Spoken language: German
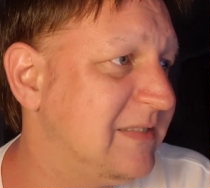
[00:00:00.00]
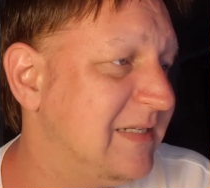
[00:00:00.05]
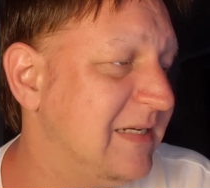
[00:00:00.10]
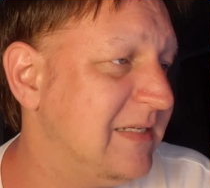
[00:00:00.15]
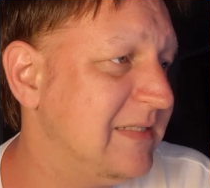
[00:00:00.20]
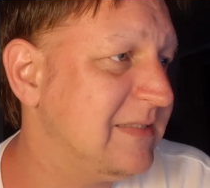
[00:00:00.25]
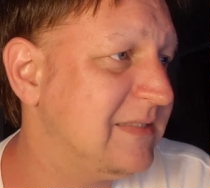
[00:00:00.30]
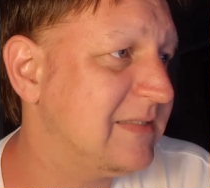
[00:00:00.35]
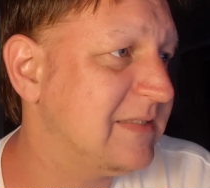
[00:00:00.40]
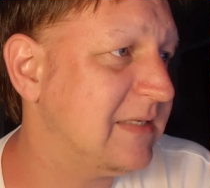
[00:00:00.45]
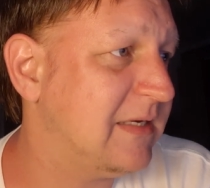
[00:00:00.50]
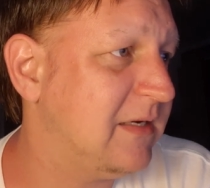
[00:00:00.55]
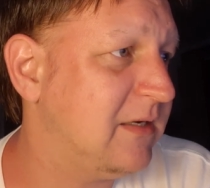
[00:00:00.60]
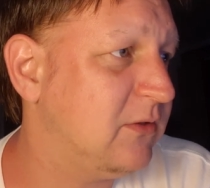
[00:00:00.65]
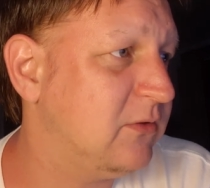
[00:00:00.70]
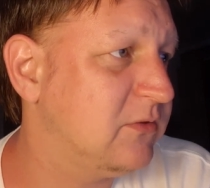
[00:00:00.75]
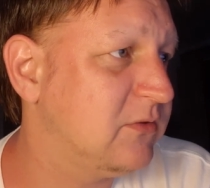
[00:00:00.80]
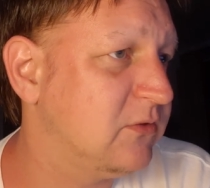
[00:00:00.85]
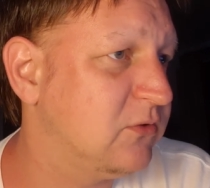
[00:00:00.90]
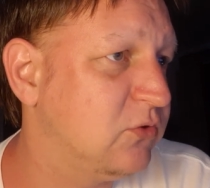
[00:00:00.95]
dass
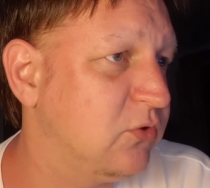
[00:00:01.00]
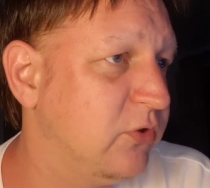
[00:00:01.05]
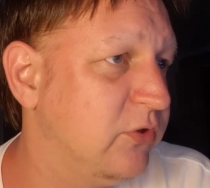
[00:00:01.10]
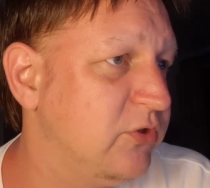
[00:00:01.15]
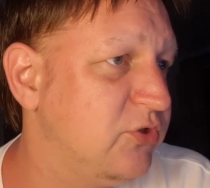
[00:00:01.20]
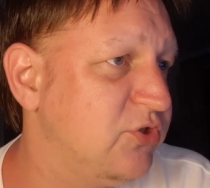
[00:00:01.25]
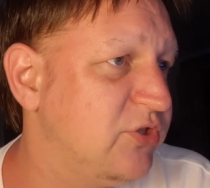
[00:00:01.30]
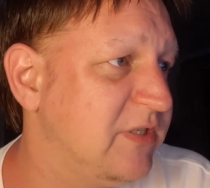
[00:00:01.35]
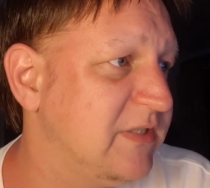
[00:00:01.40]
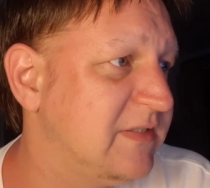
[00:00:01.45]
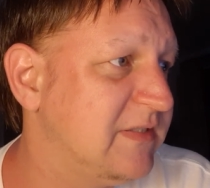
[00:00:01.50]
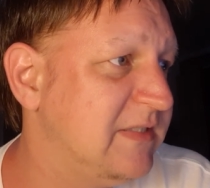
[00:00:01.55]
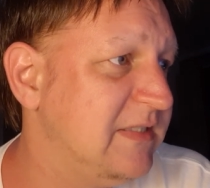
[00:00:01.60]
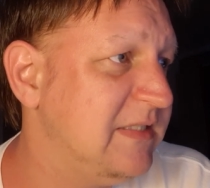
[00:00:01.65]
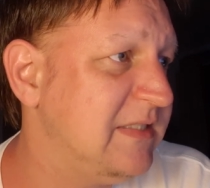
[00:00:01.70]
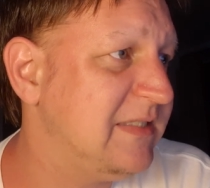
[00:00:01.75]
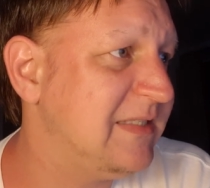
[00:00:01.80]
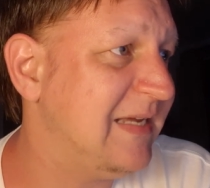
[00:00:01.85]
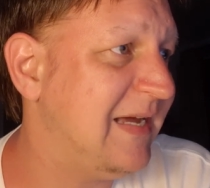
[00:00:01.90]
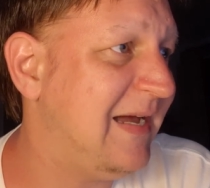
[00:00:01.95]
aus deutscher
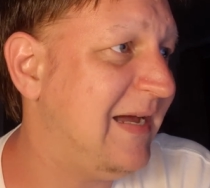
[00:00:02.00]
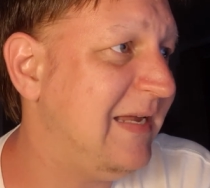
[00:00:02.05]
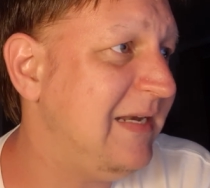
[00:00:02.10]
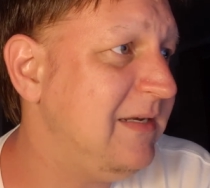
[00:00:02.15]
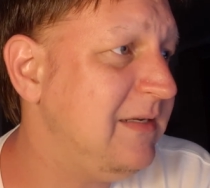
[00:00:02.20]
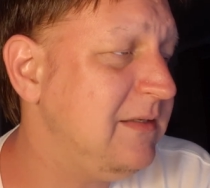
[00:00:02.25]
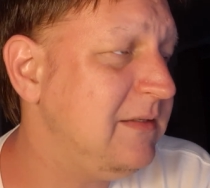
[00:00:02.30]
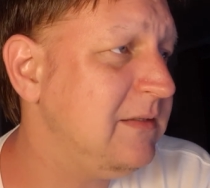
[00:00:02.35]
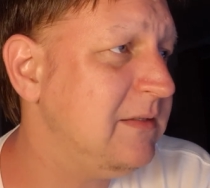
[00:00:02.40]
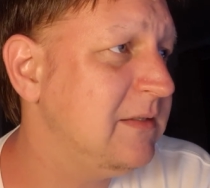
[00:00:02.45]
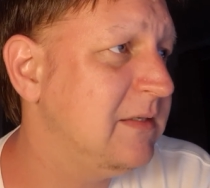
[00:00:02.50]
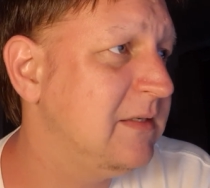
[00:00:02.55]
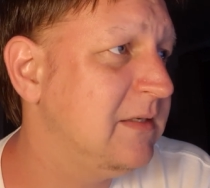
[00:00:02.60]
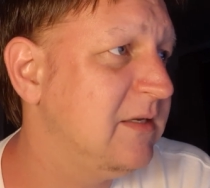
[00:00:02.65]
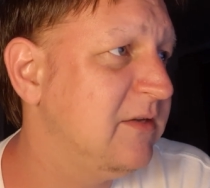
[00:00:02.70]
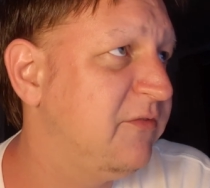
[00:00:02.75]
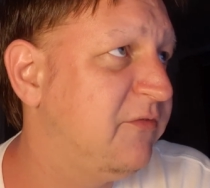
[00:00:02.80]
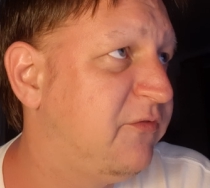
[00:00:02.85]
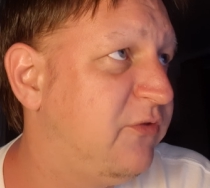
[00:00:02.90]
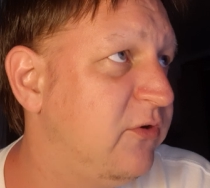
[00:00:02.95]
Sicht alle
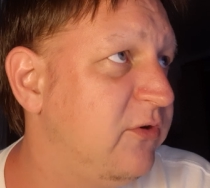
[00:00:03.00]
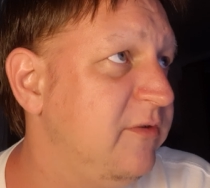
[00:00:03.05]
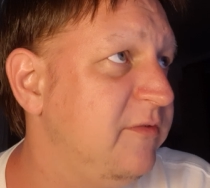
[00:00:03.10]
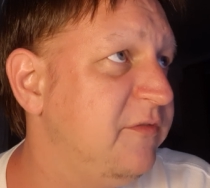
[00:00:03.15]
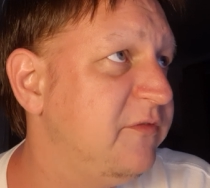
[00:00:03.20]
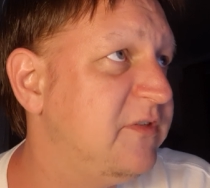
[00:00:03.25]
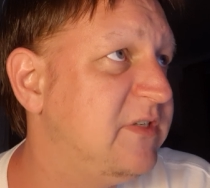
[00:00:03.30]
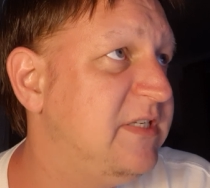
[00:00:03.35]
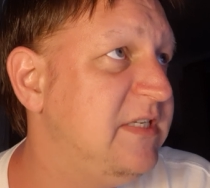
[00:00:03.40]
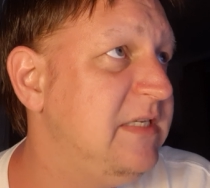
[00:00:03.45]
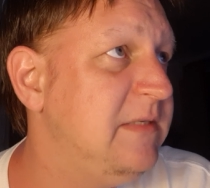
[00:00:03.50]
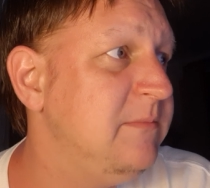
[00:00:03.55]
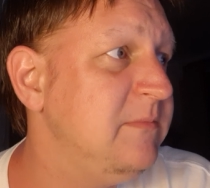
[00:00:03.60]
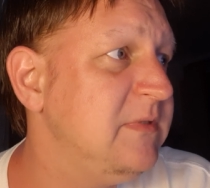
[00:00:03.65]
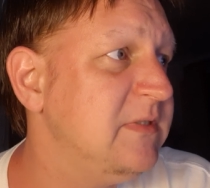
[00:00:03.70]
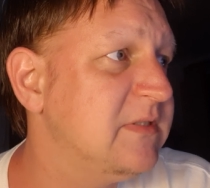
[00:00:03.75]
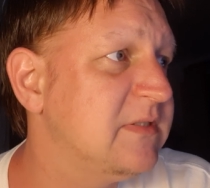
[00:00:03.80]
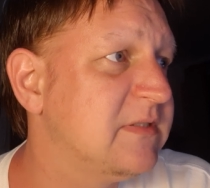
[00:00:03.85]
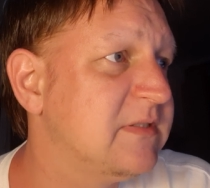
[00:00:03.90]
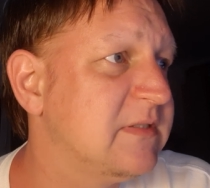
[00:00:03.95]
fünf
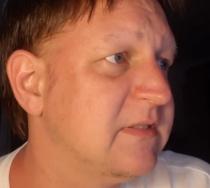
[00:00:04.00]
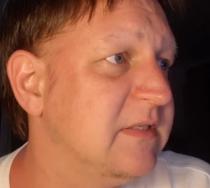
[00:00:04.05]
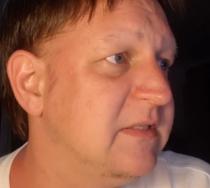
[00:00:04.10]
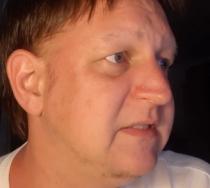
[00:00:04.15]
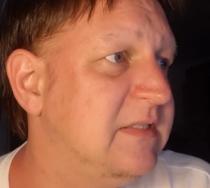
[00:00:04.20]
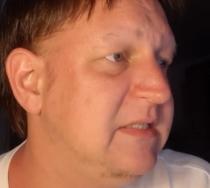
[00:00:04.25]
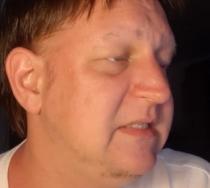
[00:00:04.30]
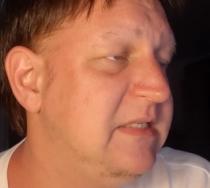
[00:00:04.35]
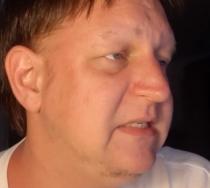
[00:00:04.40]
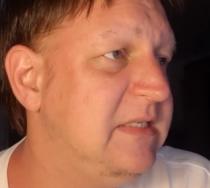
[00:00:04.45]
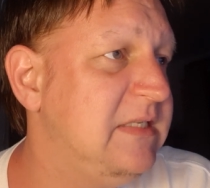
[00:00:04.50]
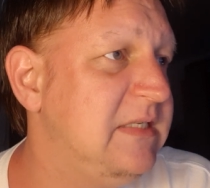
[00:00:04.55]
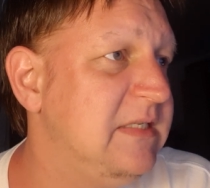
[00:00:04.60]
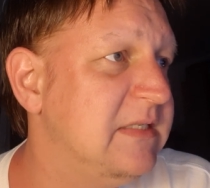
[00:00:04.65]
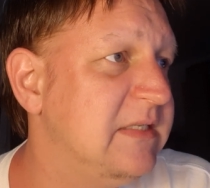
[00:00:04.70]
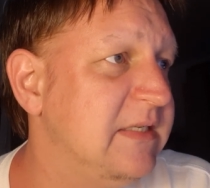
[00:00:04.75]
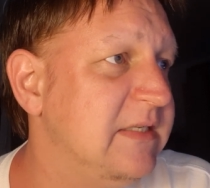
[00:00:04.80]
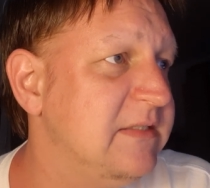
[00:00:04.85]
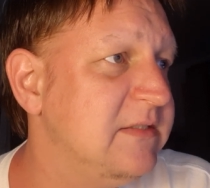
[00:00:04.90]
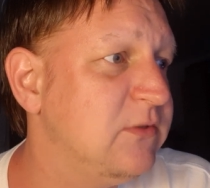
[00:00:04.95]
Teams die
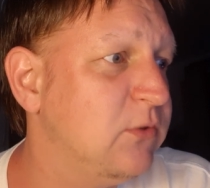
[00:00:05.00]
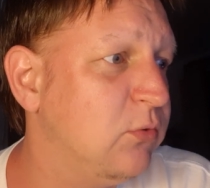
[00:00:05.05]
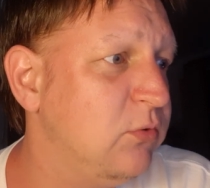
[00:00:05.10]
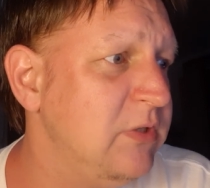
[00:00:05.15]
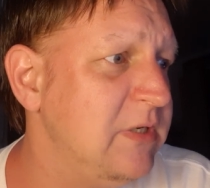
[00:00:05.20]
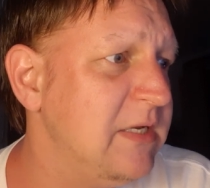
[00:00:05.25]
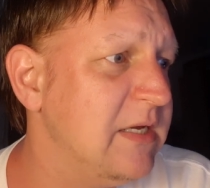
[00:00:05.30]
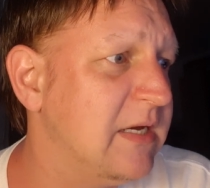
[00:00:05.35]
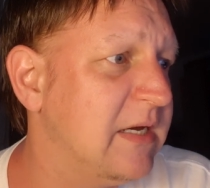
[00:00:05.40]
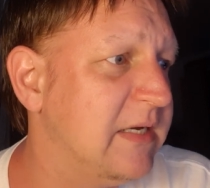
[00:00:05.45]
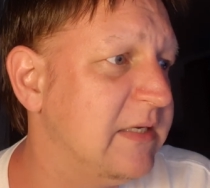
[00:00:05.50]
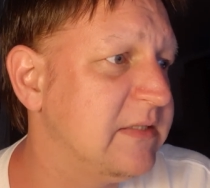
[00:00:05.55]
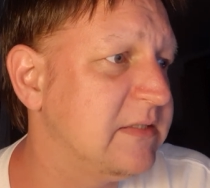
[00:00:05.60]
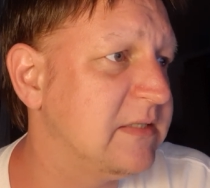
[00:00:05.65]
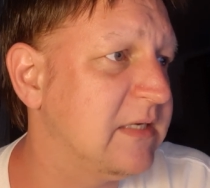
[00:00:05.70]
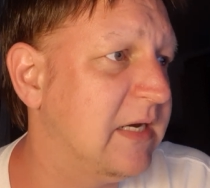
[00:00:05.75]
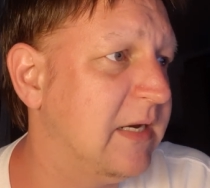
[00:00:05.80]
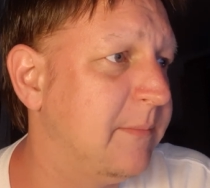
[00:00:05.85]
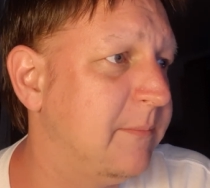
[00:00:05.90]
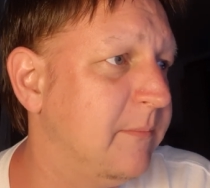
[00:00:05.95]
nächste Runde
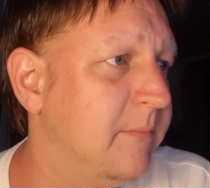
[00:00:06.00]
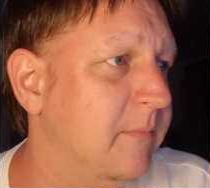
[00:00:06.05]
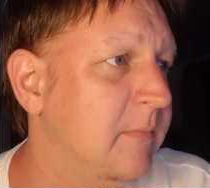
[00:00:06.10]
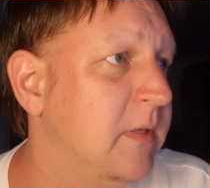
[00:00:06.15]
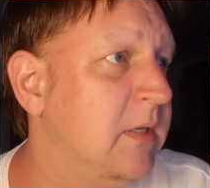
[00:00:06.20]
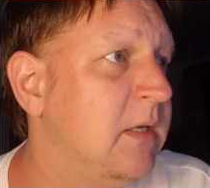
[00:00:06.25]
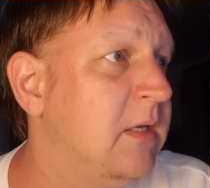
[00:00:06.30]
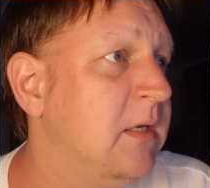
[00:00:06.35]
erreicht haben.